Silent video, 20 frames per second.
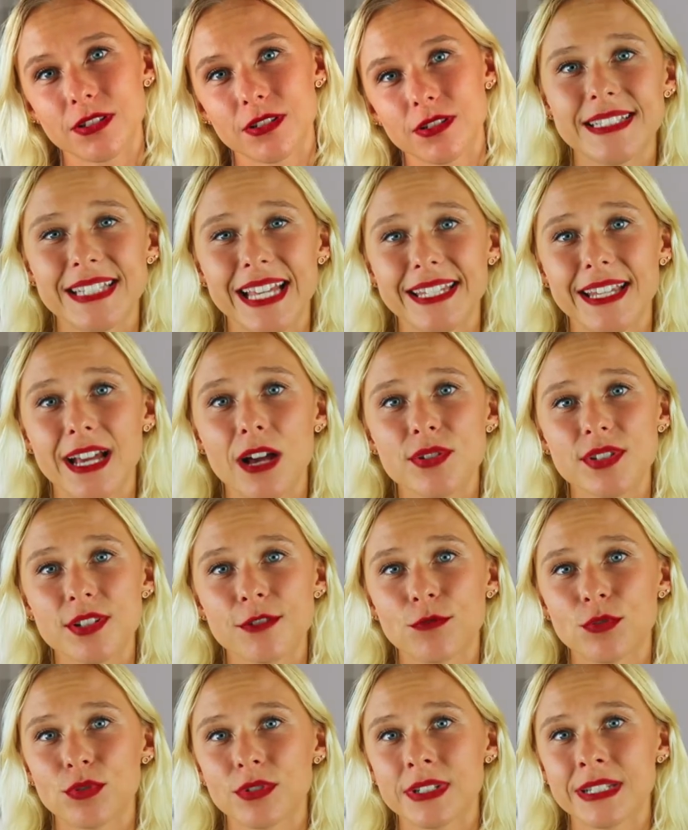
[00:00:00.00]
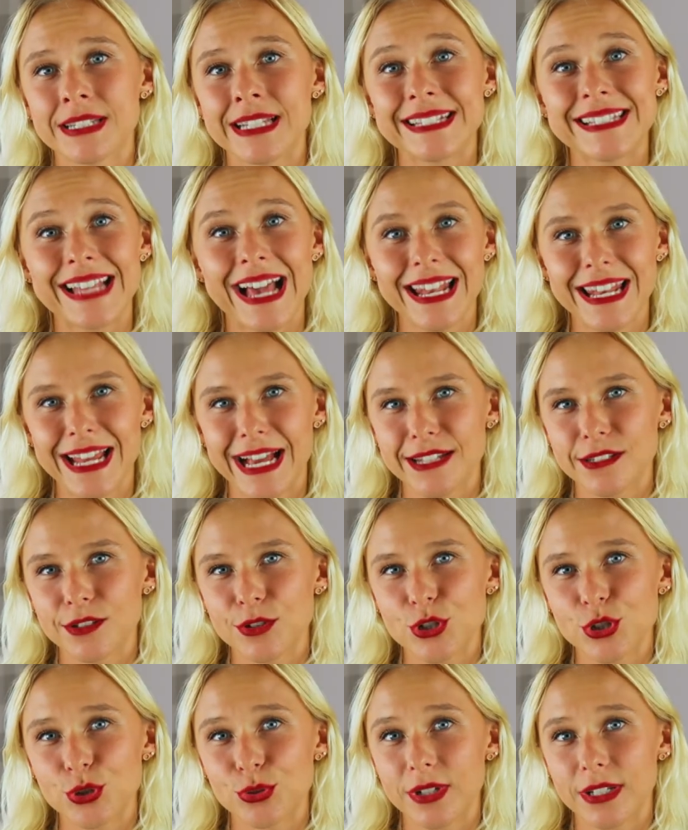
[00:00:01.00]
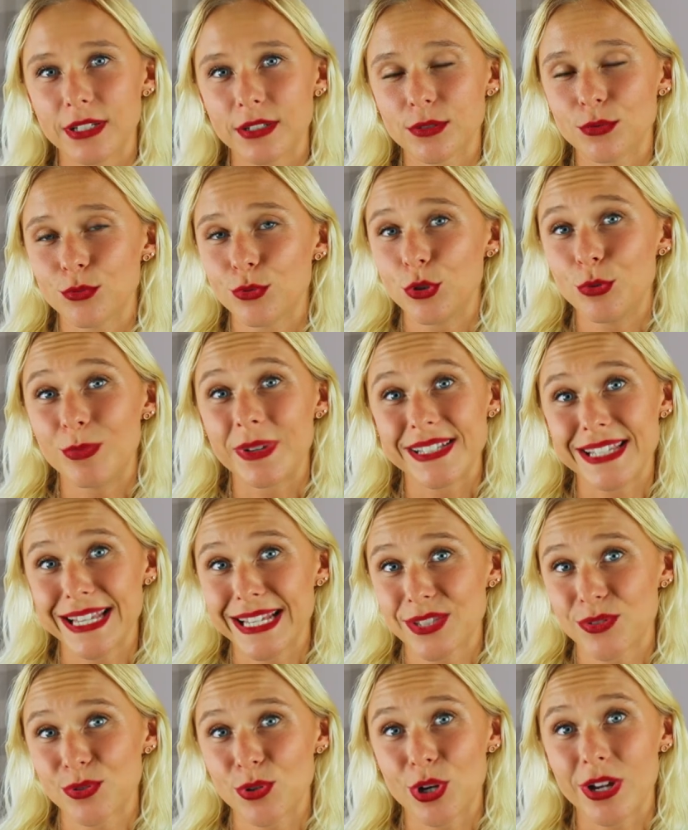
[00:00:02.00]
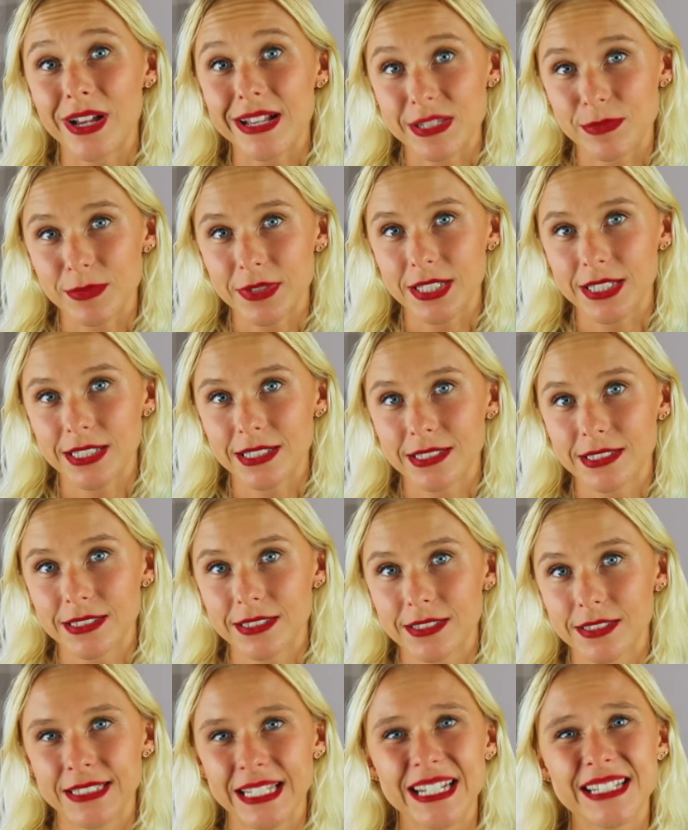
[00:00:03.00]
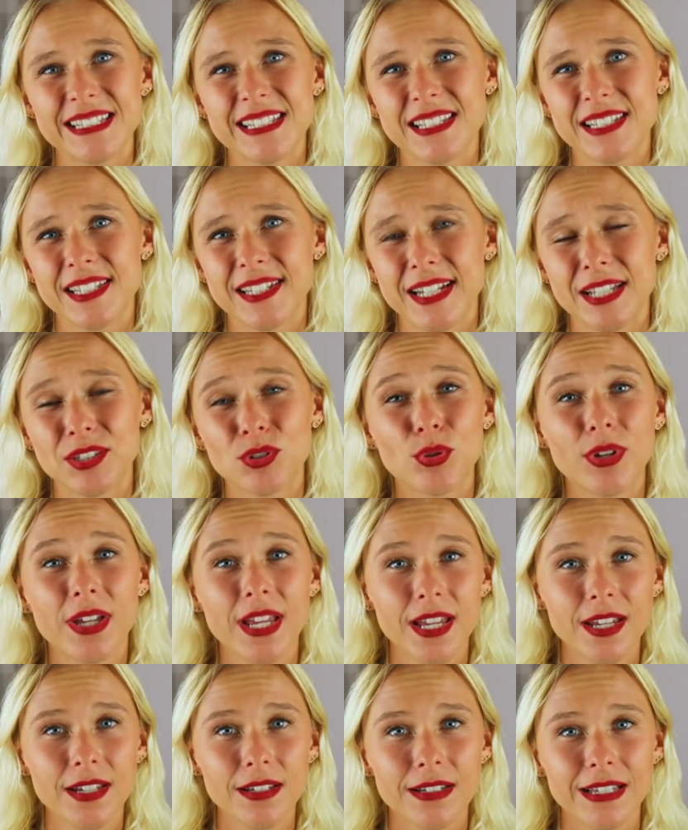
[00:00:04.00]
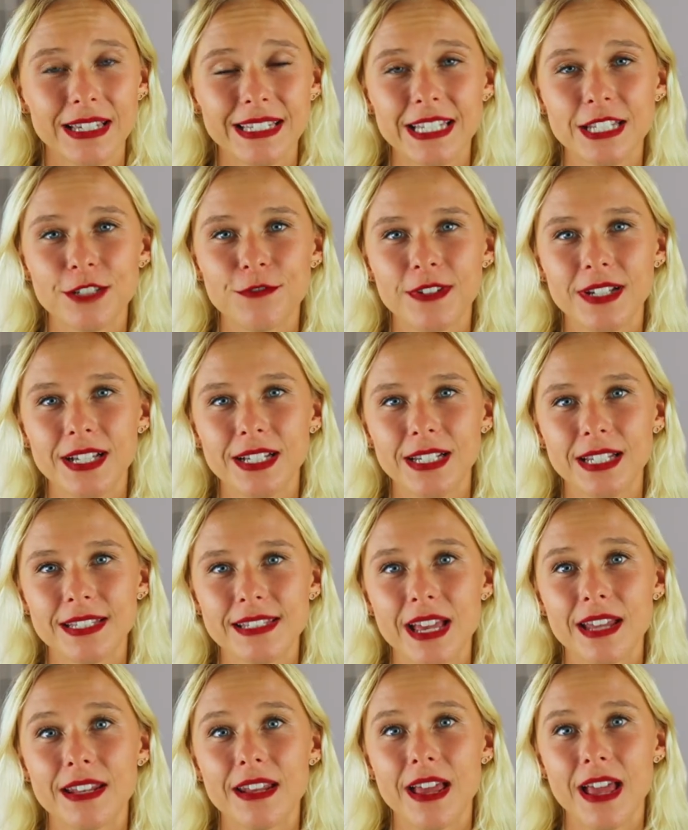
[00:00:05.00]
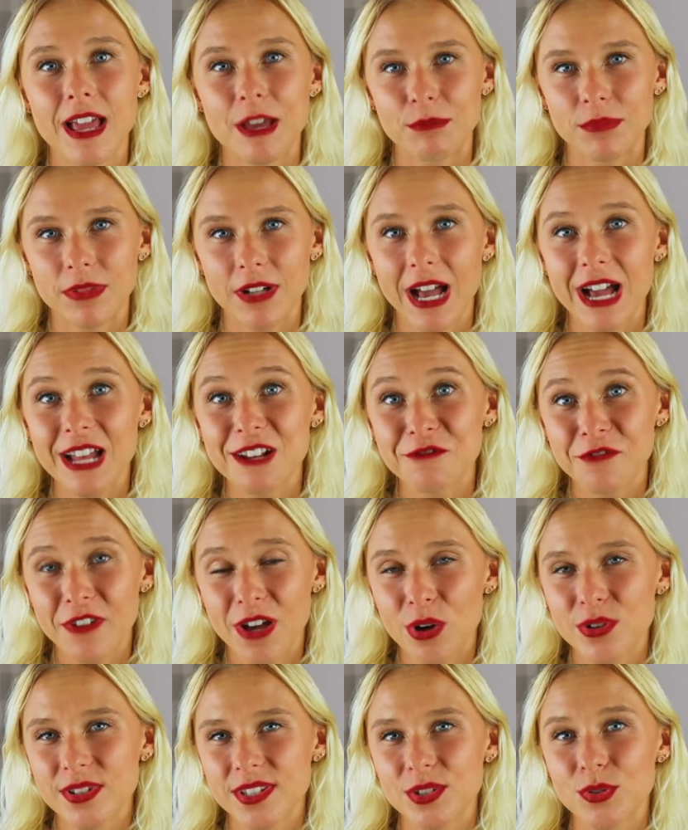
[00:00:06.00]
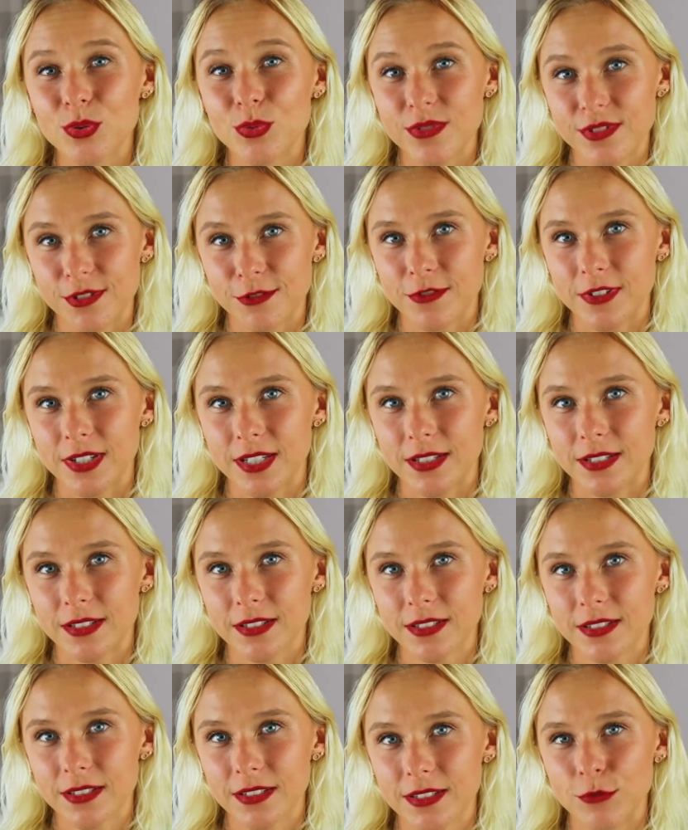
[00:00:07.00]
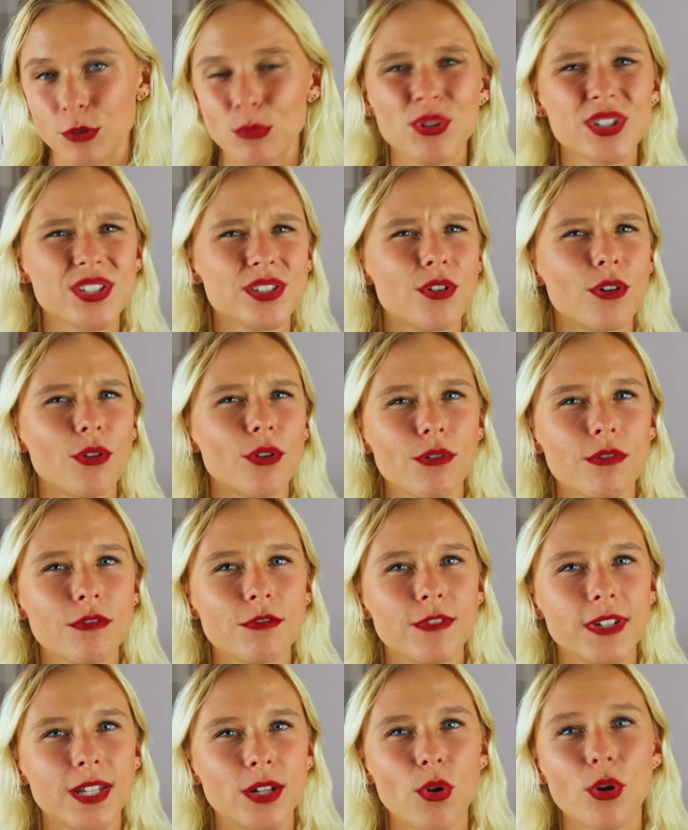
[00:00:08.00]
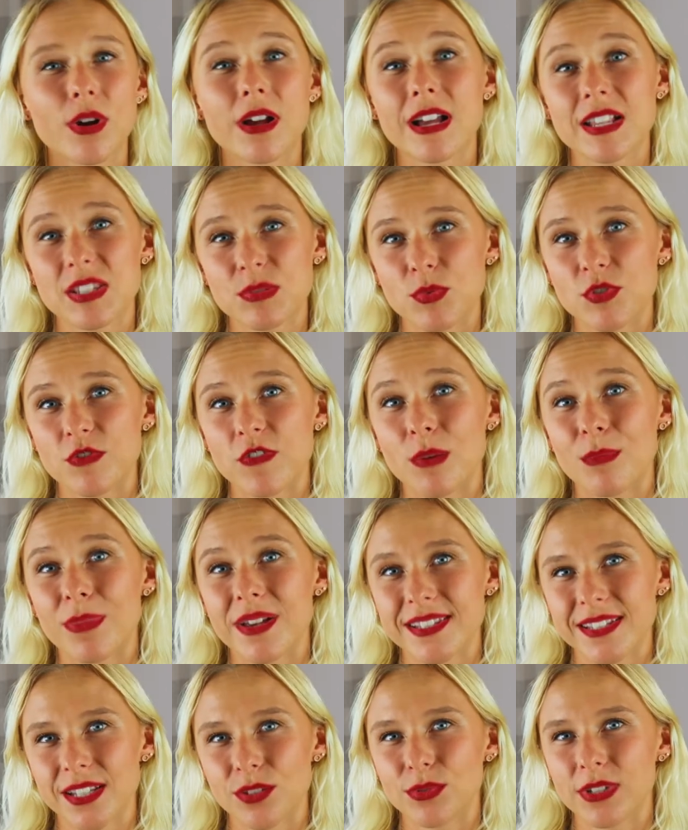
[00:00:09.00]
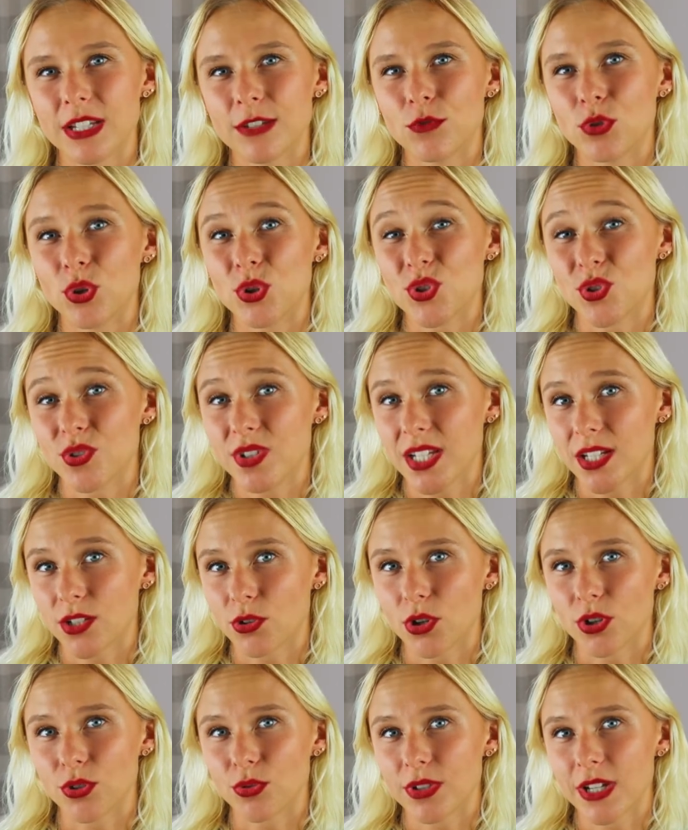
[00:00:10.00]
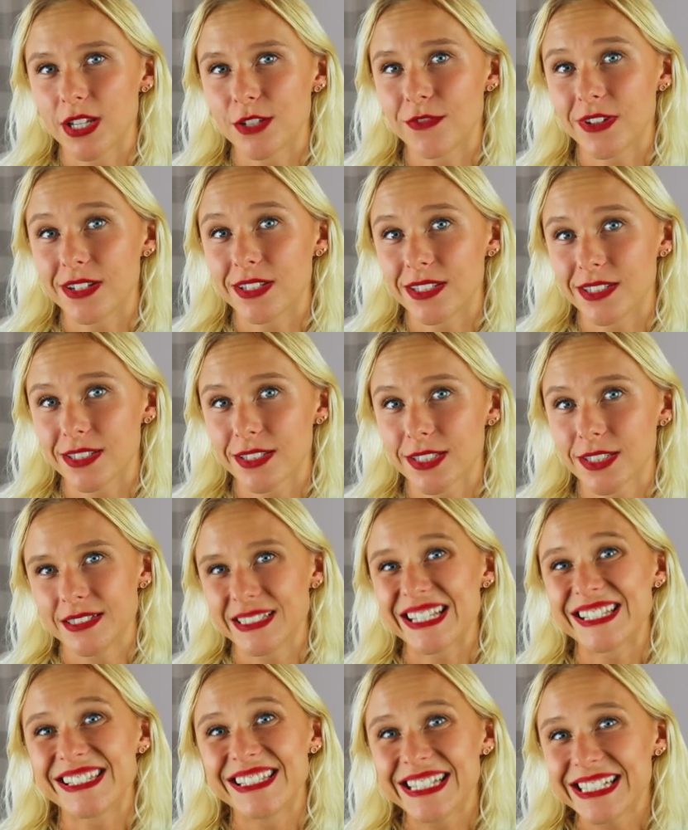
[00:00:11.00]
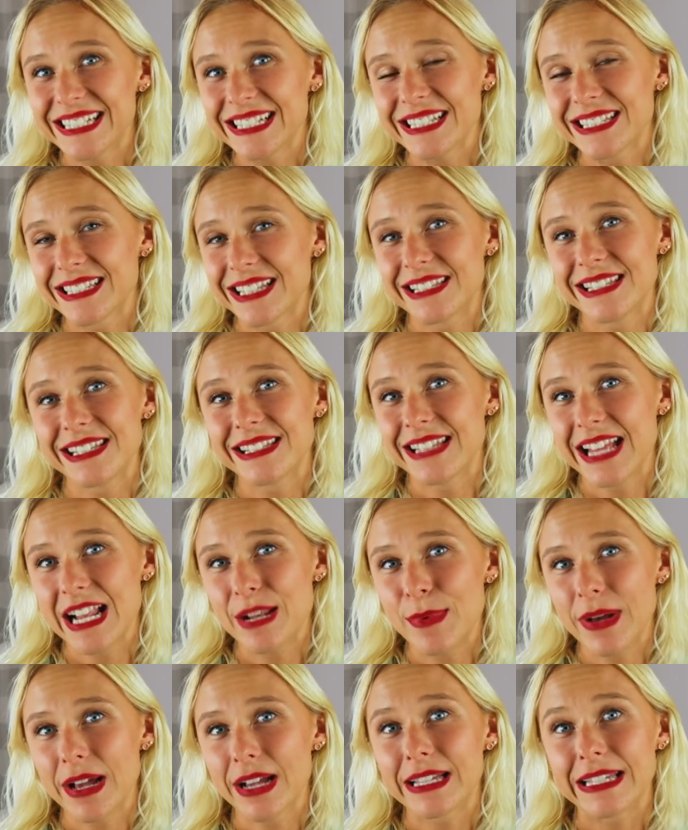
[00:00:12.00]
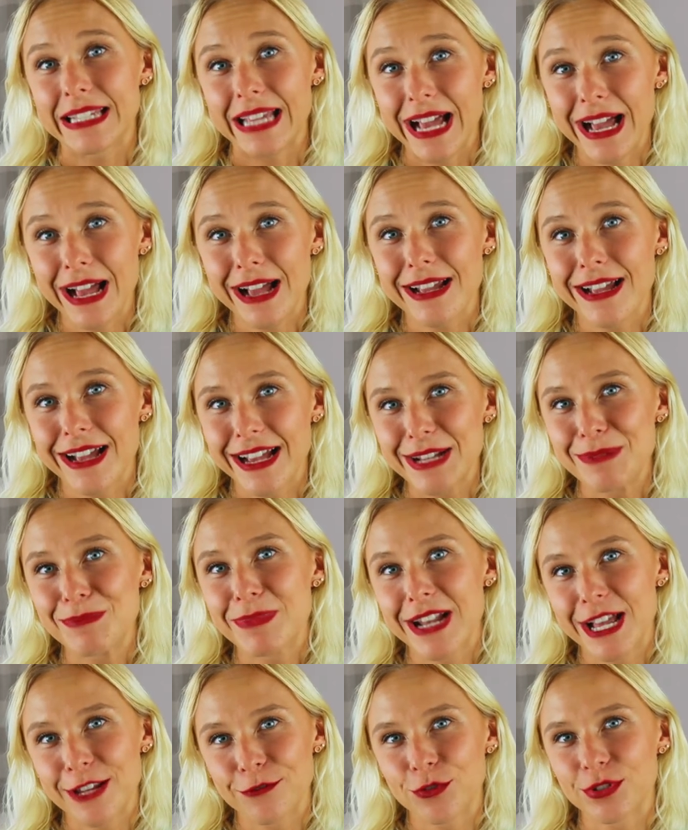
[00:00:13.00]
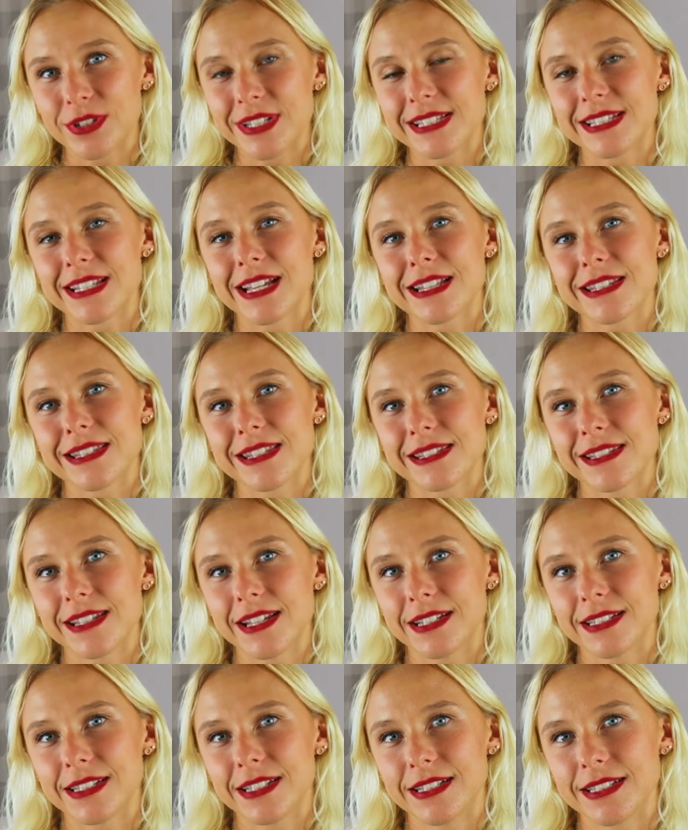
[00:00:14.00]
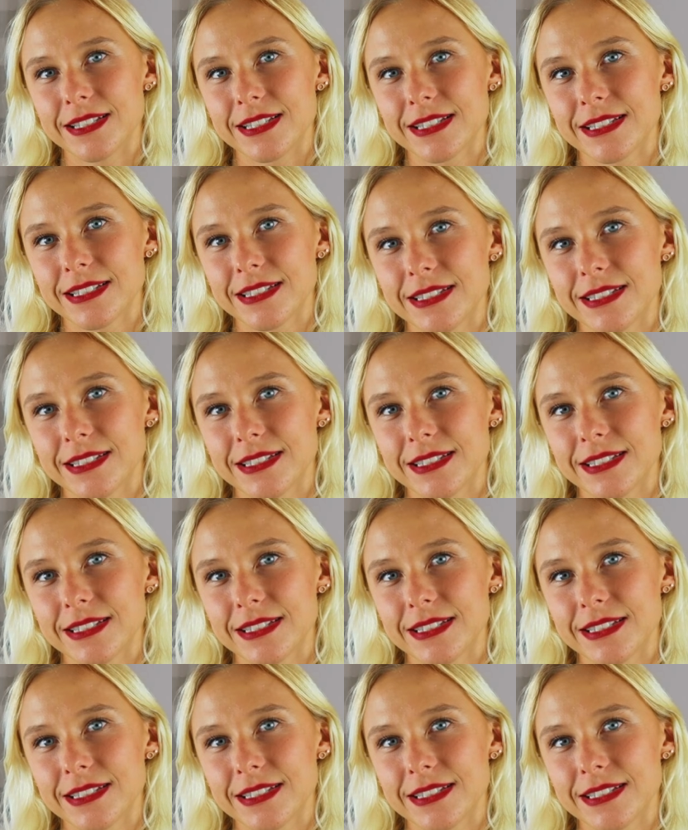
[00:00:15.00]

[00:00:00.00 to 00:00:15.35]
Sie hat herausgefunden, dass alle anderen Studenten nur über Sex und Orgasmen reden. Dann hat sie sich gedacht, okay, ich entwickle jetzt eine App. Alle Frauen sind unzufrieden. Wir müssen irgendwie den Orgasmus verbessern und revolutionieren können oder etwa nicht. Das Ding ist, dass sie selber gar keinen Plan von diesen ganzen Sachen hat.